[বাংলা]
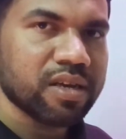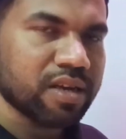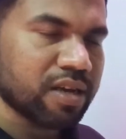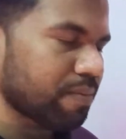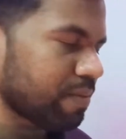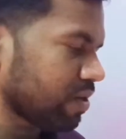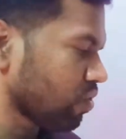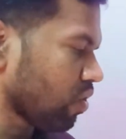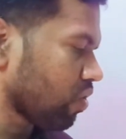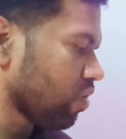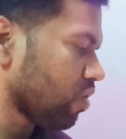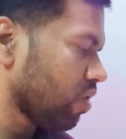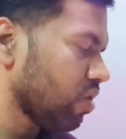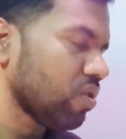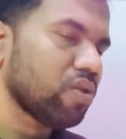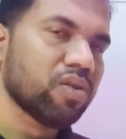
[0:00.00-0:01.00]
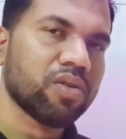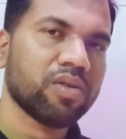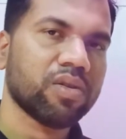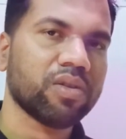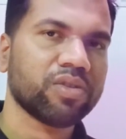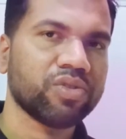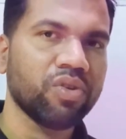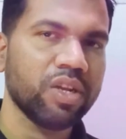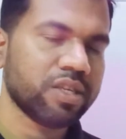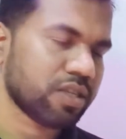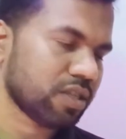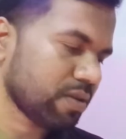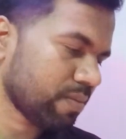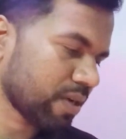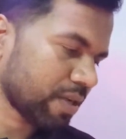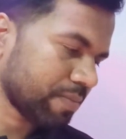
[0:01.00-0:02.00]
আপনার দখল চলে
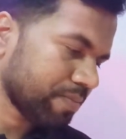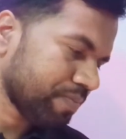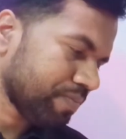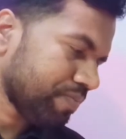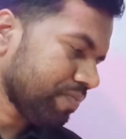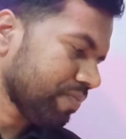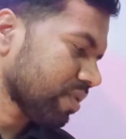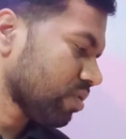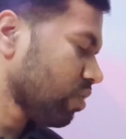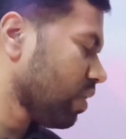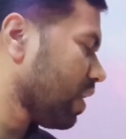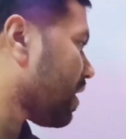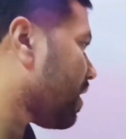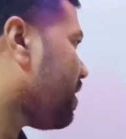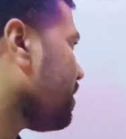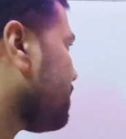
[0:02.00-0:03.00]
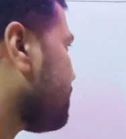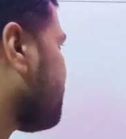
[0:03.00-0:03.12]
যেতে পারেন তো এখানে